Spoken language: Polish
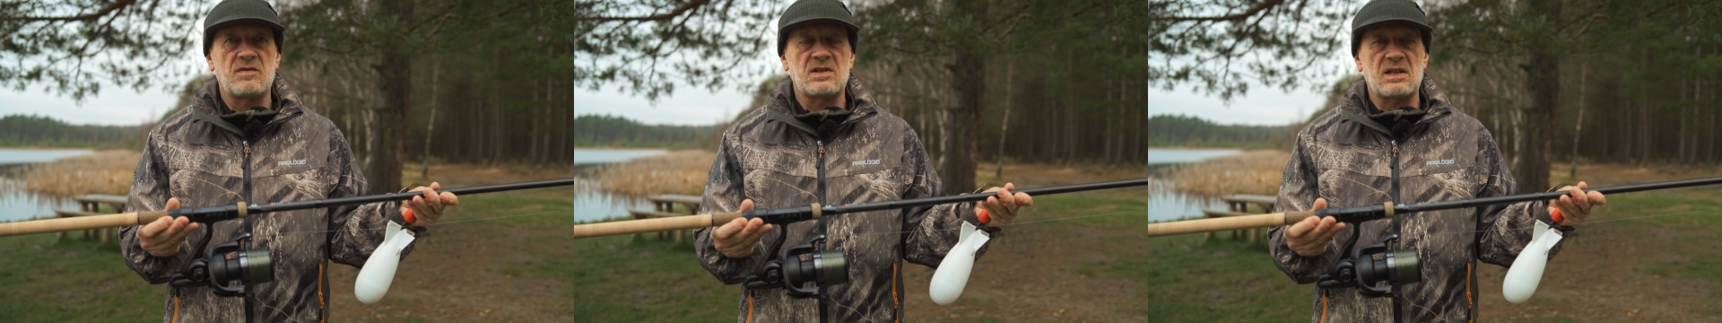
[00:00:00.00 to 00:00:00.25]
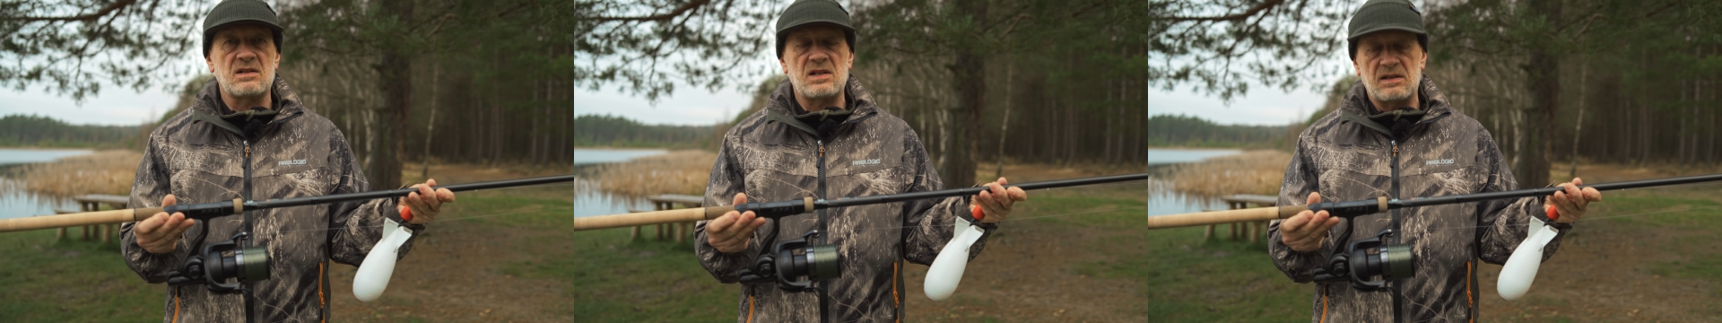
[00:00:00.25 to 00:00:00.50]

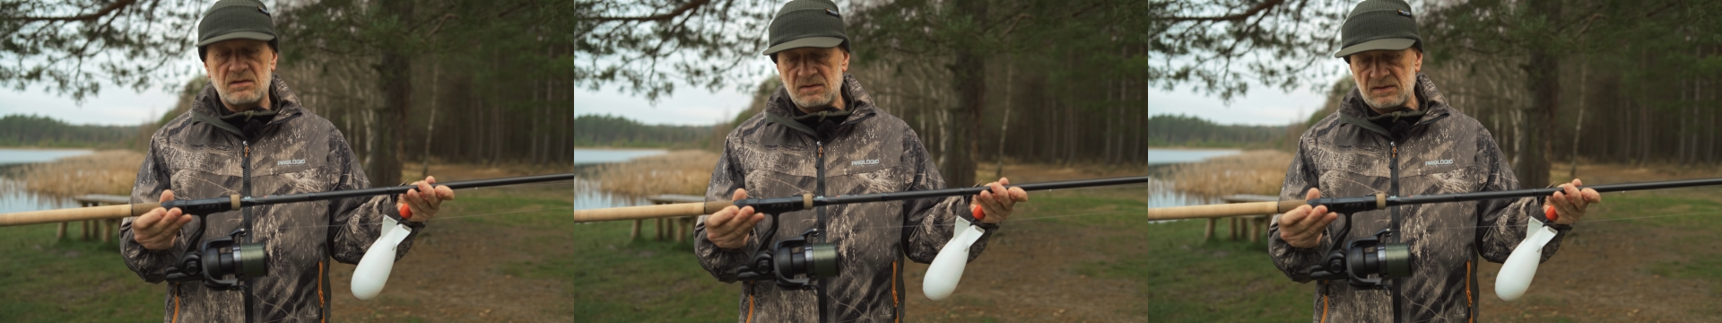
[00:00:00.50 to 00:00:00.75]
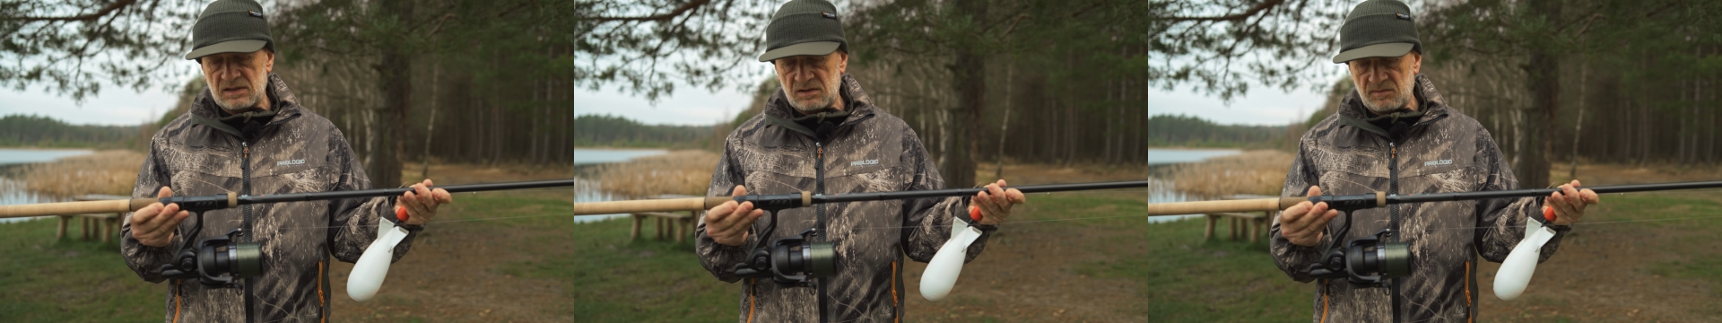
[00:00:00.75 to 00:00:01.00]

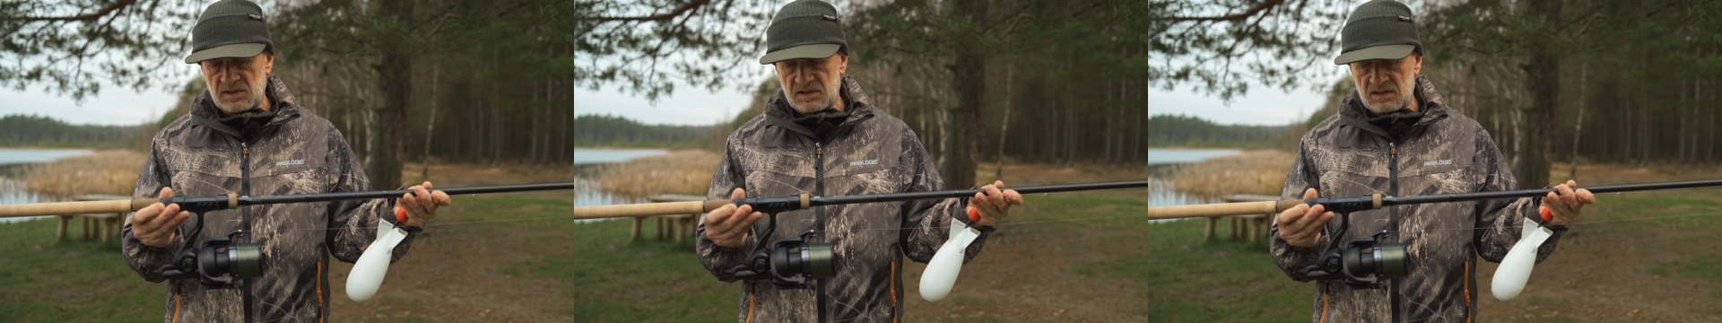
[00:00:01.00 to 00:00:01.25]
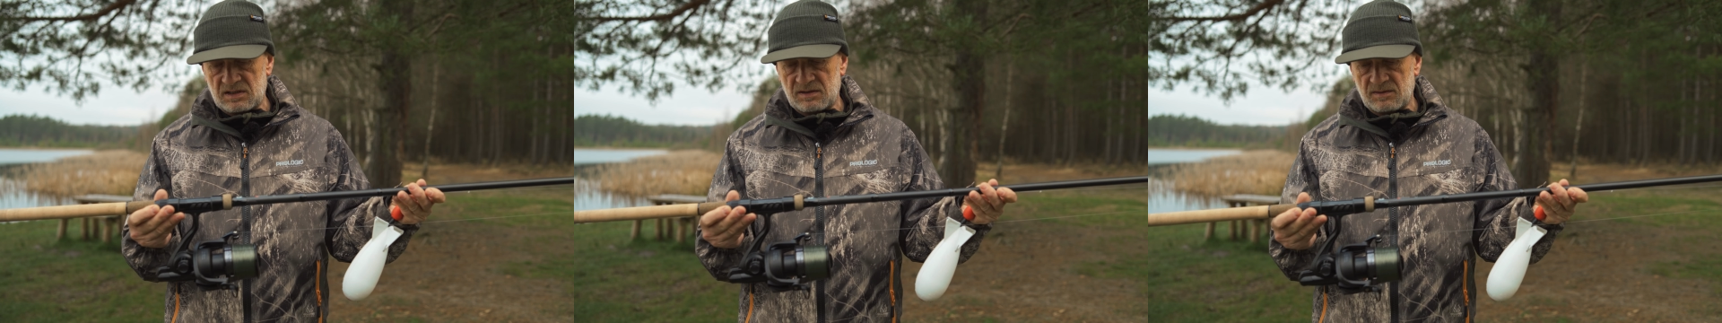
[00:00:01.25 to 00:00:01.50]
wystarczają,
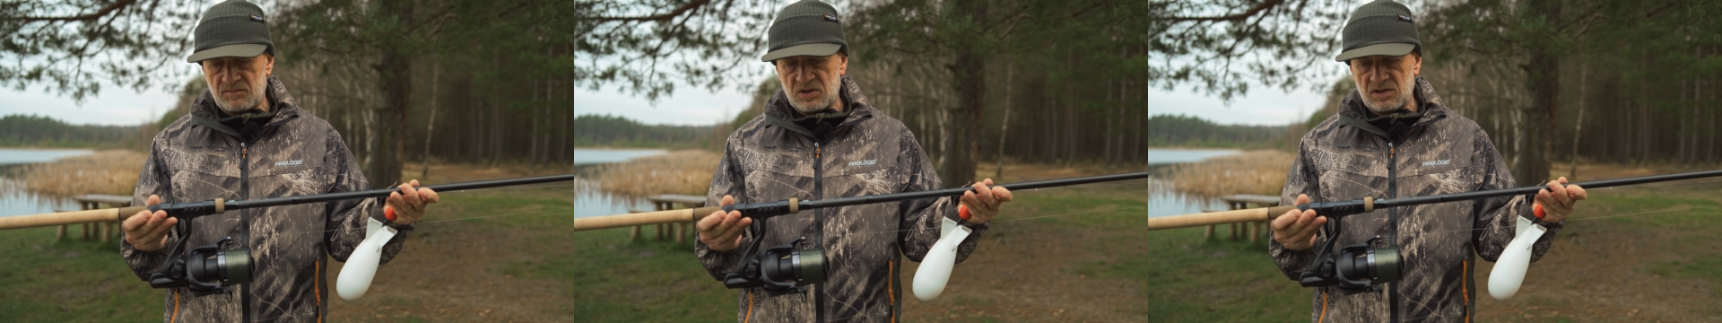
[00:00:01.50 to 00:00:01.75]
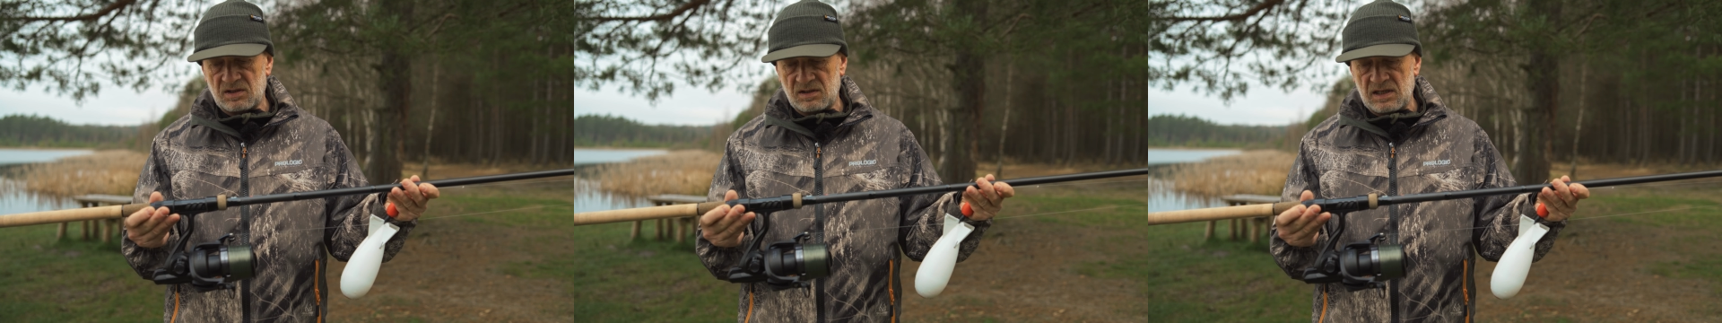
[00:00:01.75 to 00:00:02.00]
natomiast
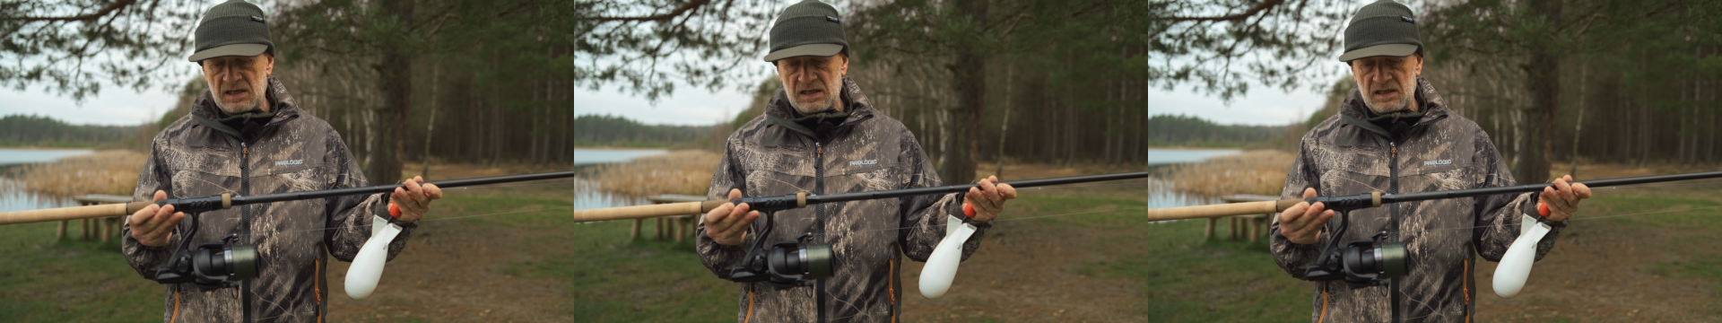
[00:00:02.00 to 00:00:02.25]
przy